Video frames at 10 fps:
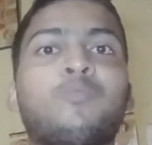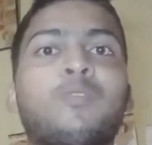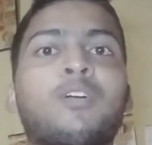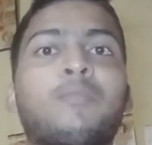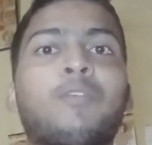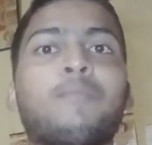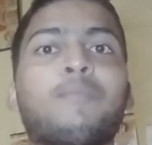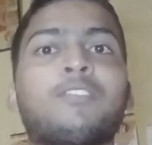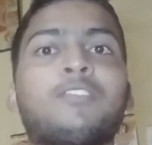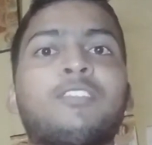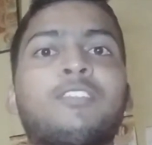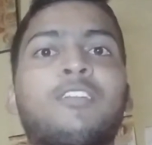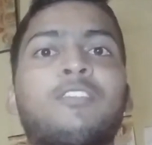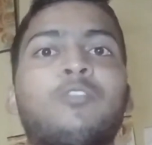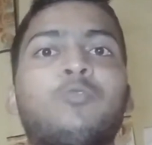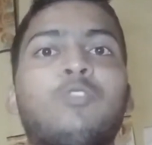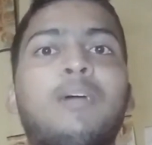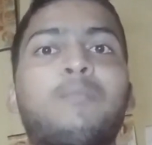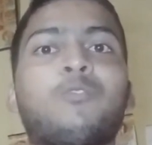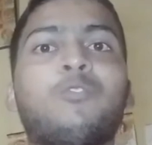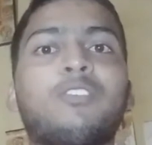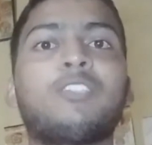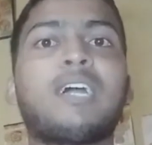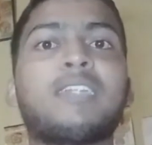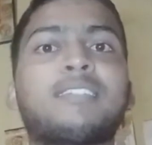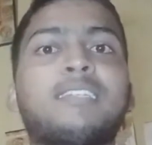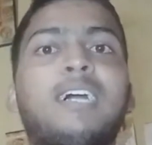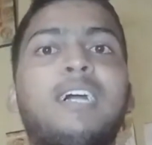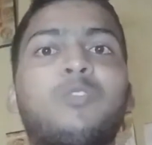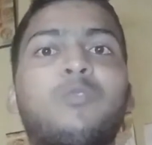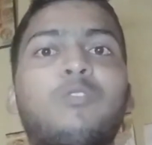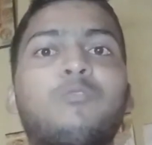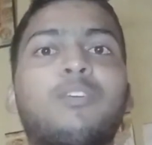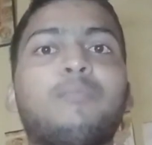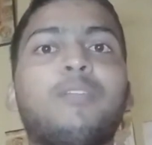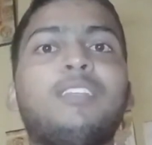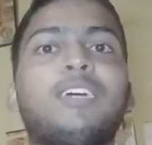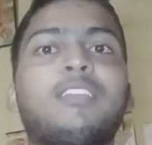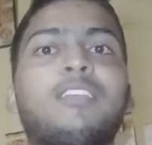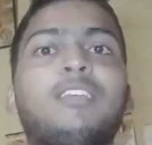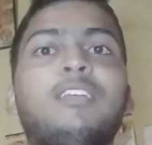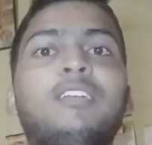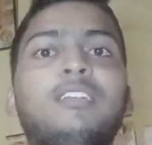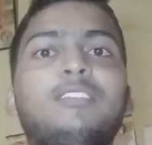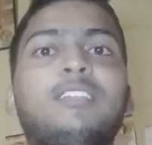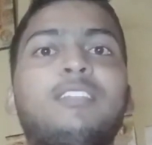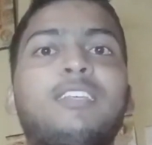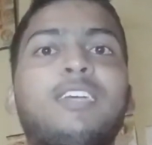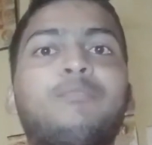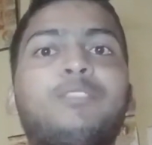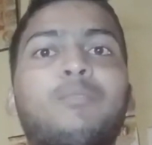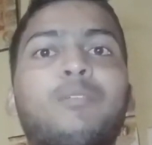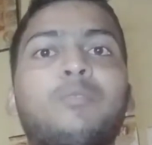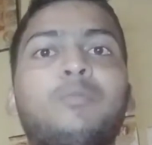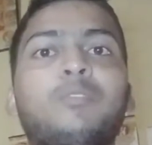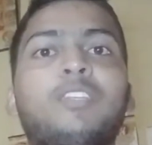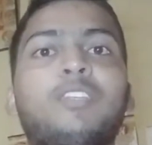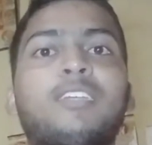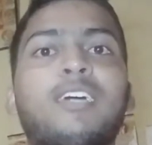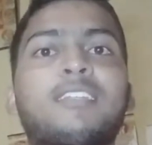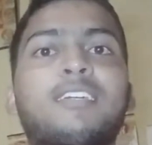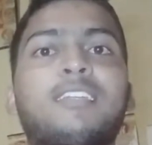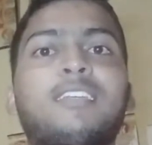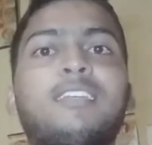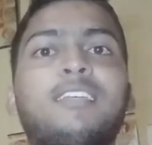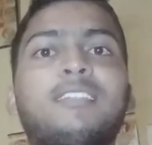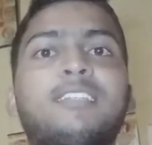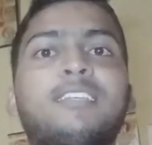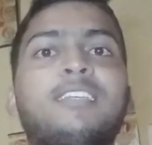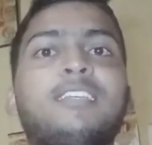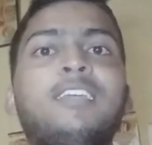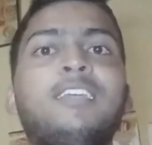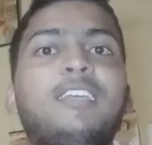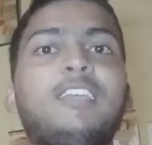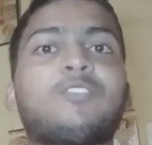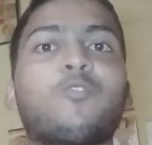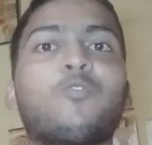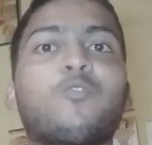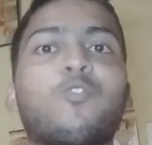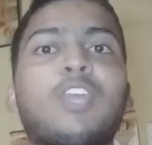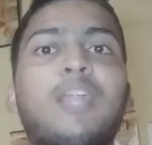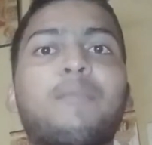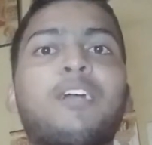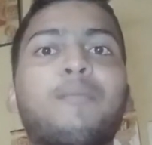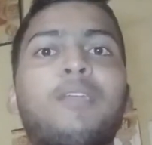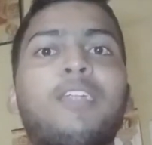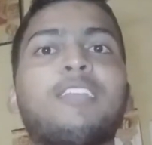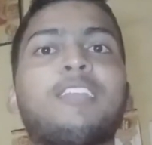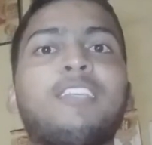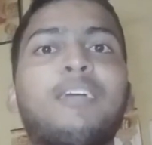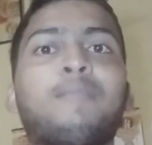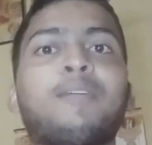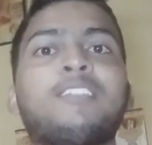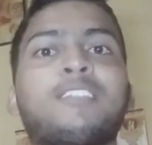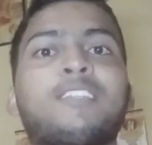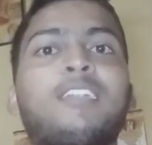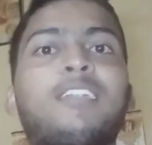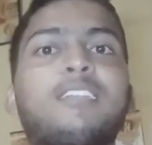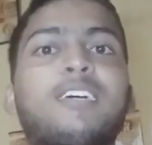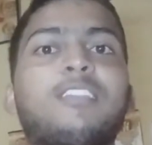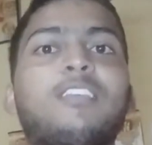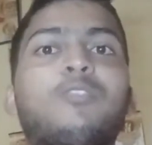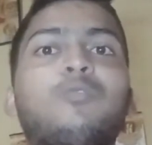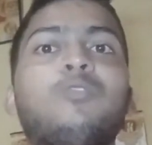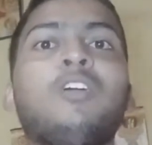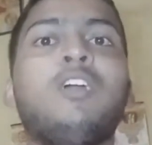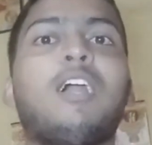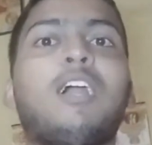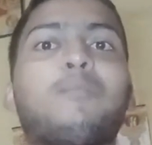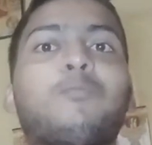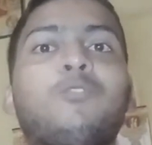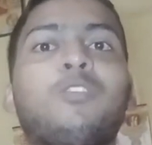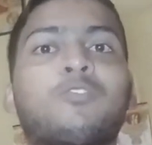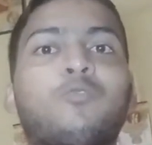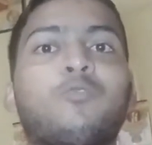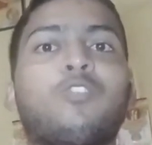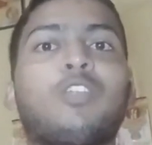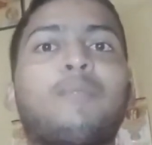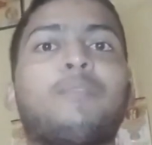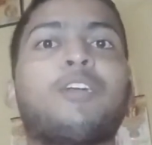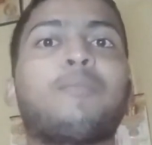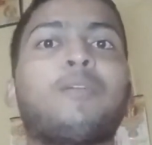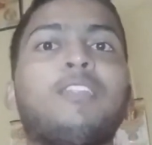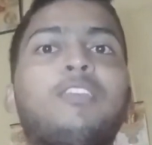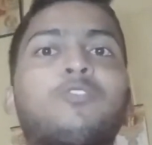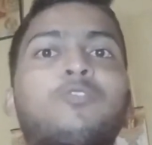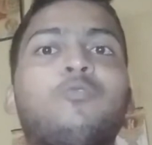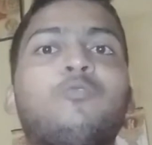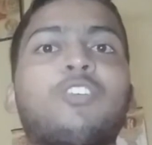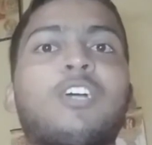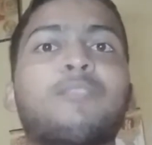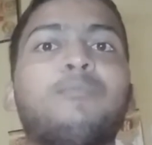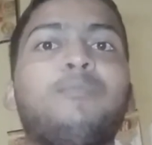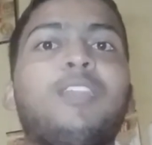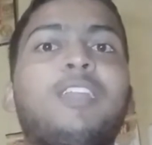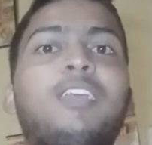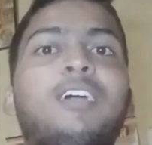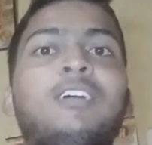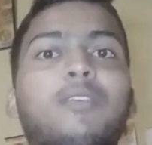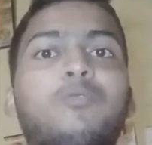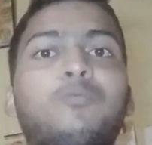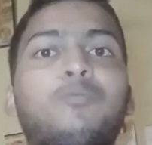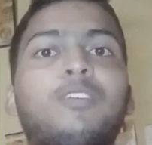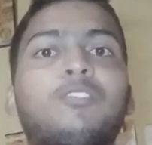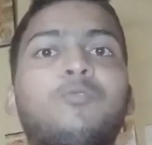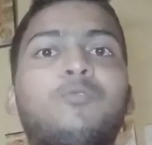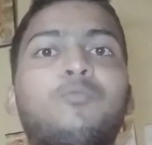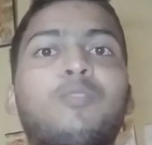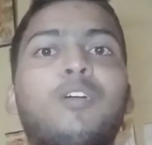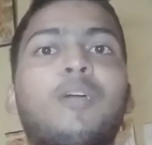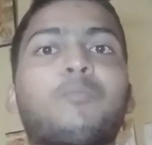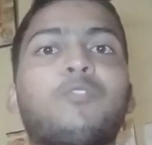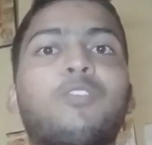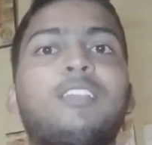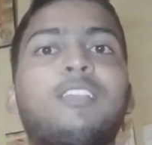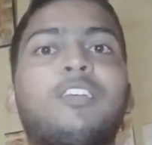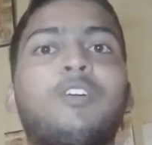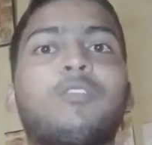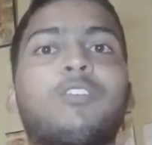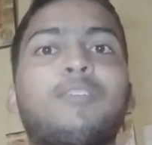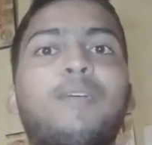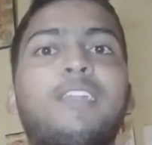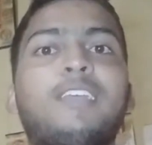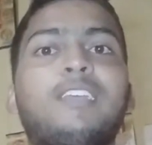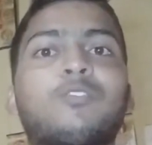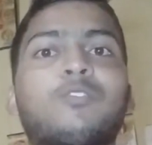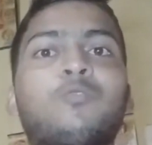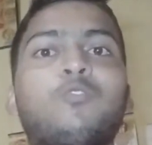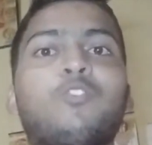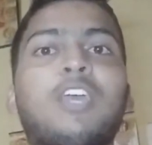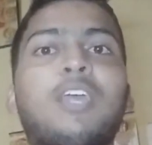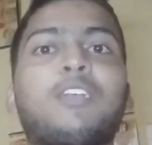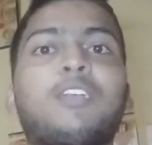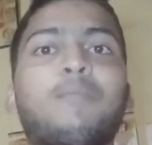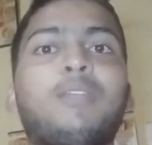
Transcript: ऊपर का प्लान परचेज करते हैं तो आपको चार से आठ वाउचर मिल जाते हैं जिससे आप जब कभी भी रिचार्ज करेंगे जैसे कि एक सौ निन्यानवे का प्लान यदि आप परचेस करना चाहते हैं तो आपको एक सौ निन्यानवे का प्लान एक सौ उनचास में मिलेगा तो मैं इस वीडियो में आपको यही दिखाऊंगा कि मैंने एक सौ निन्यानवे का